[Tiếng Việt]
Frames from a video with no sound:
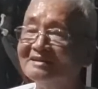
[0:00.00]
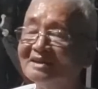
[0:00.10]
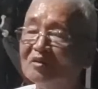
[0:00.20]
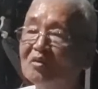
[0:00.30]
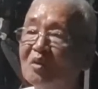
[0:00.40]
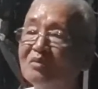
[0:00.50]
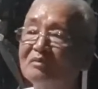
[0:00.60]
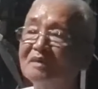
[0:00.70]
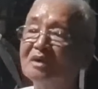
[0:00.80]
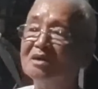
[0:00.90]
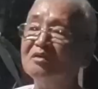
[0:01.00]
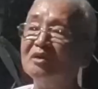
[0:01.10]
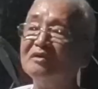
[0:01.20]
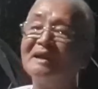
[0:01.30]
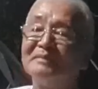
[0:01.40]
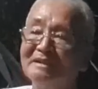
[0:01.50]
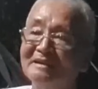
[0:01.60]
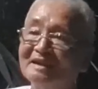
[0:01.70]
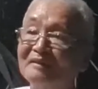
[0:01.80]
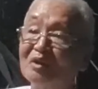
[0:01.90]
thì cuối cùng ông tôi kêu là
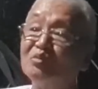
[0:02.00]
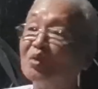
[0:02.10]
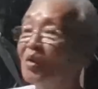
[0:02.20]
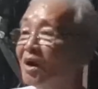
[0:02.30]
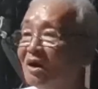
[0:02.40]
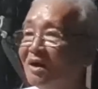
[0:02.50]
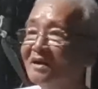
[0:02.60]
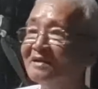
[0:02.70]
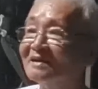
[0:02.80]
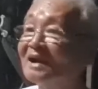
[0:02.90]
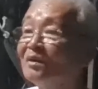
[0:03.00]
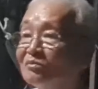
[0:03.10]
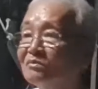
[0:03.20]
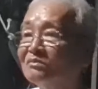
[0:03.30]
làm nấu chua cá lóc